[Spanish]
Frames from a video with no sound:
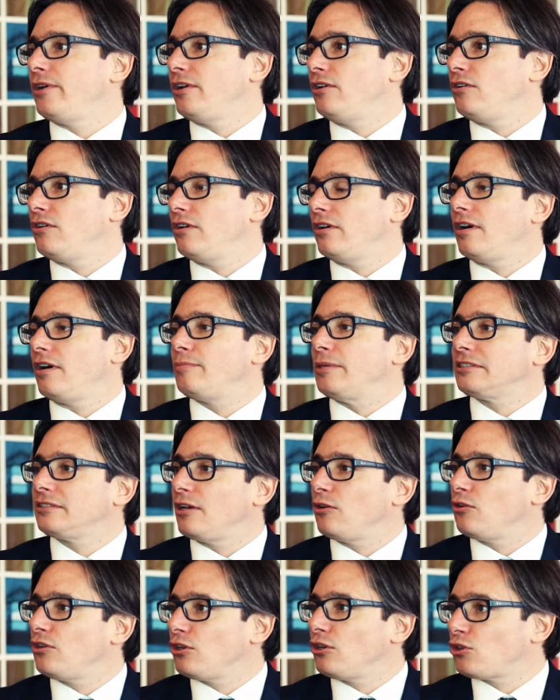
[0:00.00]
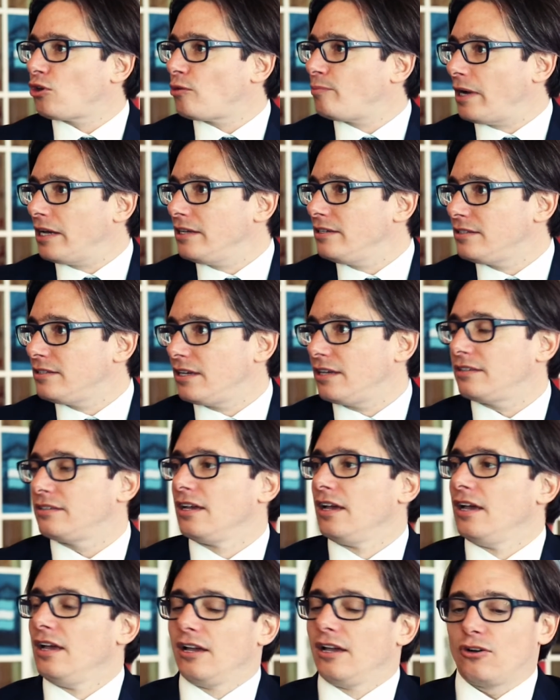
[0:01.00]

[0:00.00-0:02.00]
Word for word: pero ha pasado en otros países